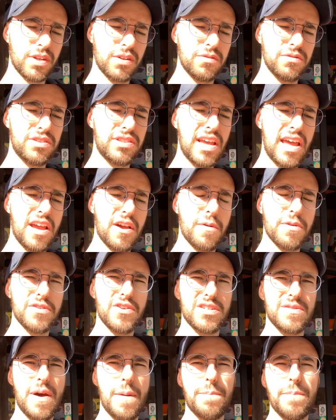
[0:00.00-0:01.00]
não sei, como se
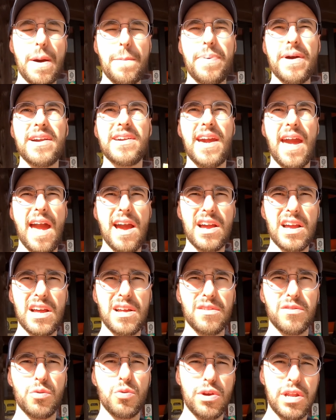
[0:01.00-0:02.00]
fosse uma, uma
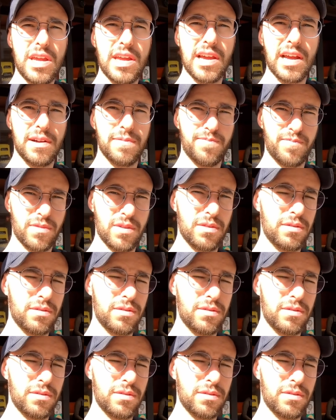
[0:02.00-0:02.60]
panqueca durinha. Mas